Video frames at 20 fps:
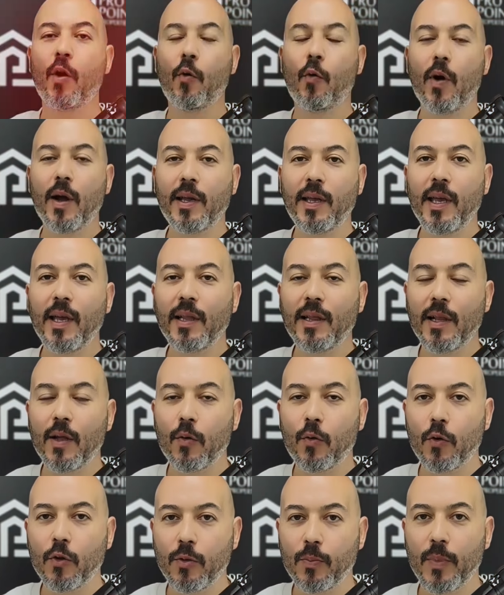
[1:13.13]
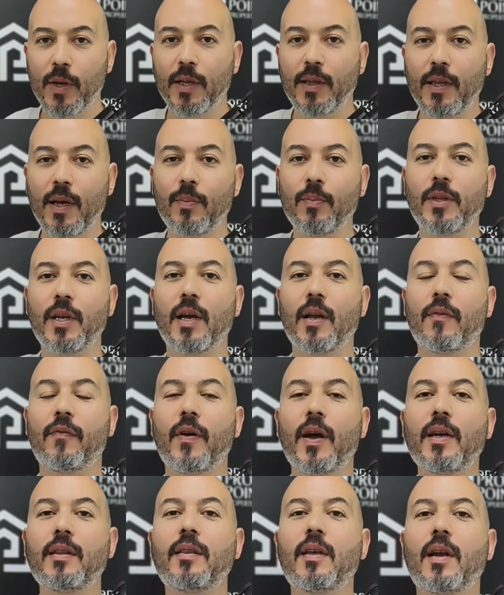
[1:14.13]
وأكيد لو كنت مهتم
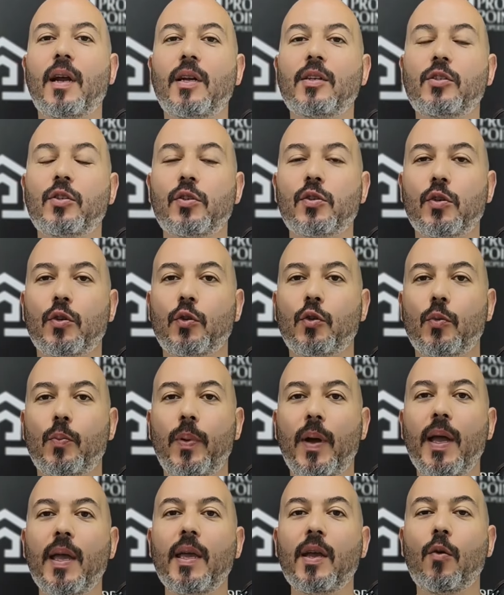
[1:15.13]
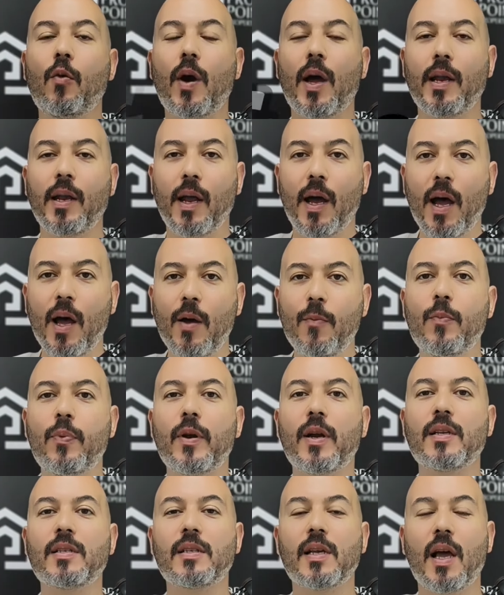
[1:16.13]
تعرف أكثر عن جزر دبي وعن
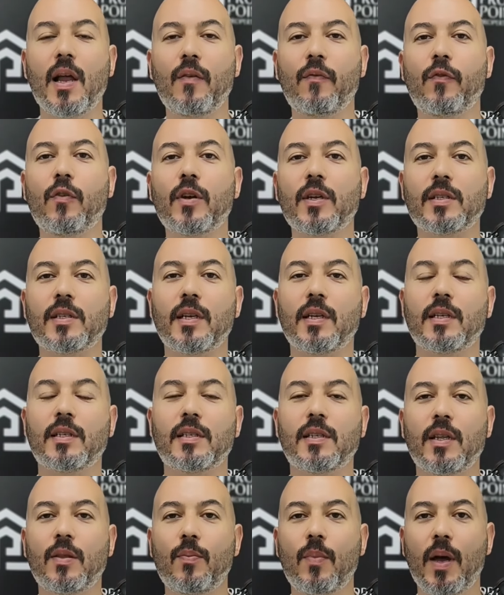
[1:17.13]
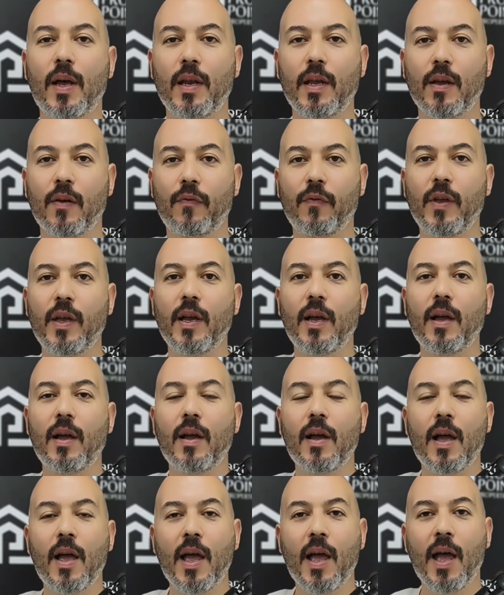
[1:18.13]
أبرز الفرص الاستثمارية
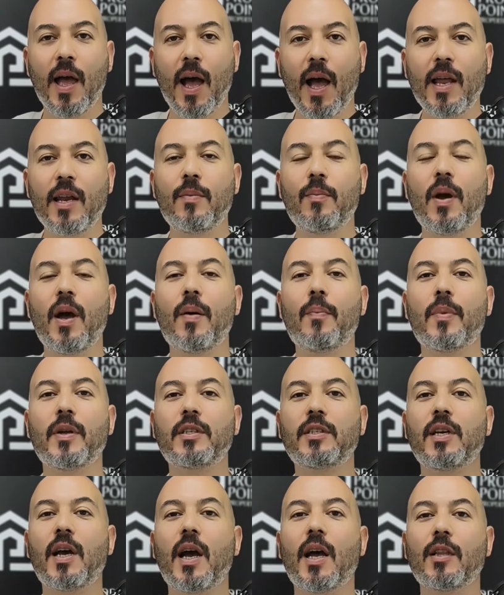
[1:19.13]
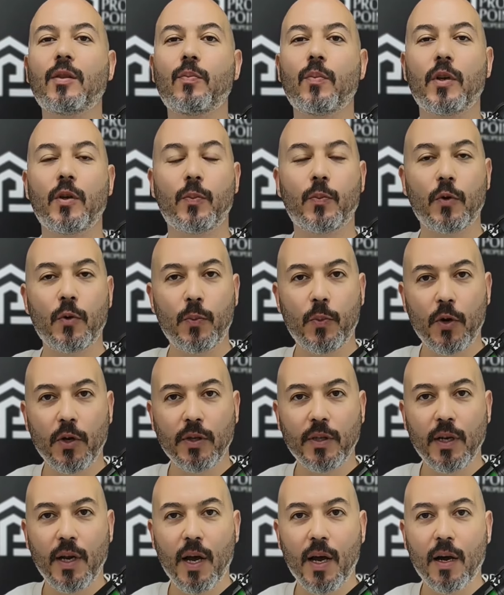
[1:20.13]
فيها أنا محمد شعت من
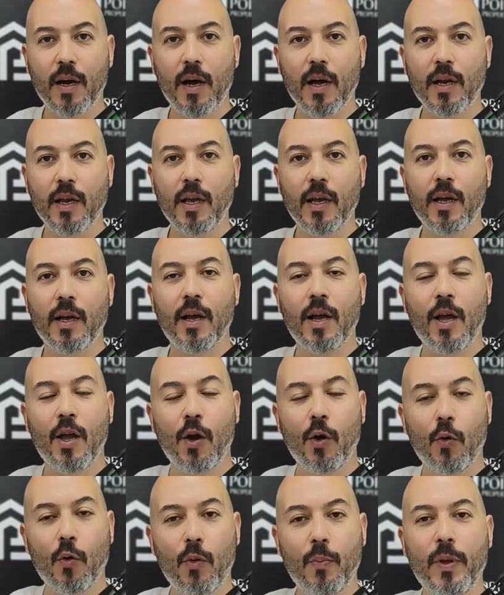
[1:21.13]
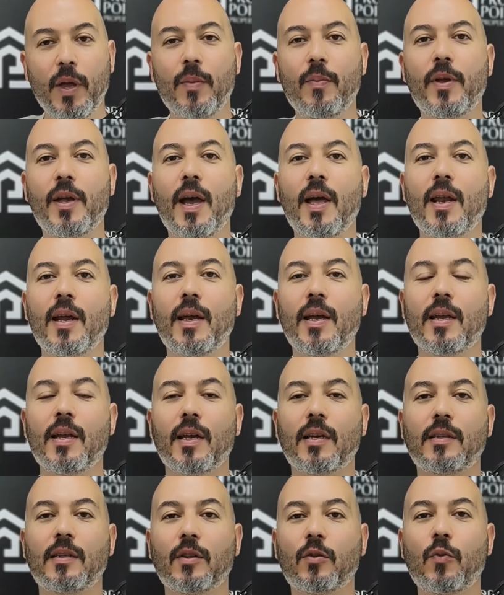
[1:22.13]
بروبوينت العقارية وبإمكانك
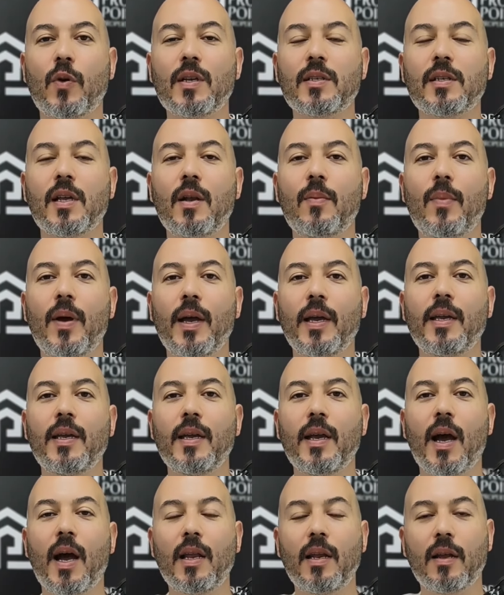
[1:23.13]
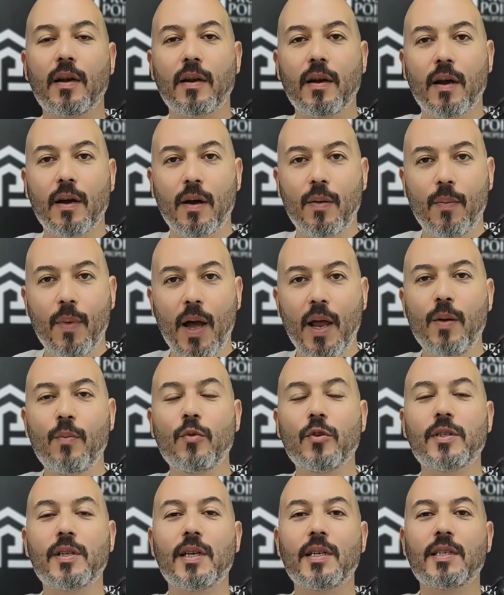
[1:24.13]
أنك تتواصل معي على الرقم
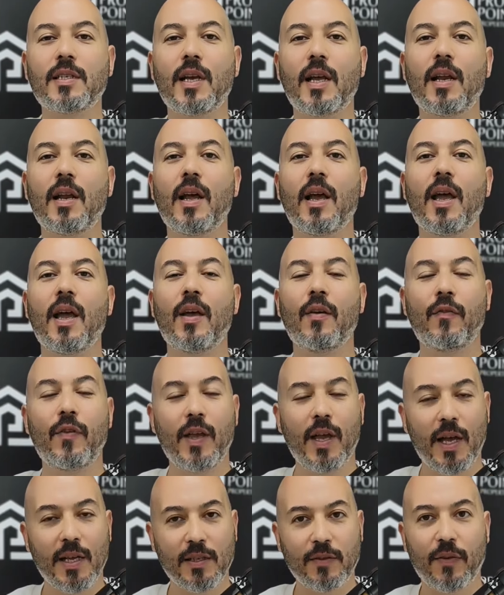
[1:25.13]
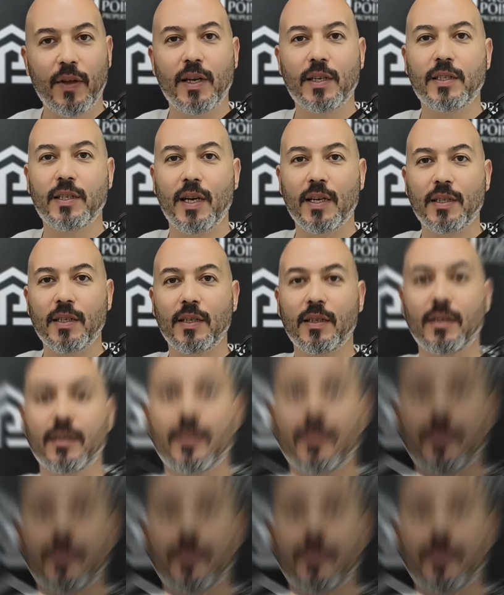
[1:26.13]
المسجل في أسفل الشاشة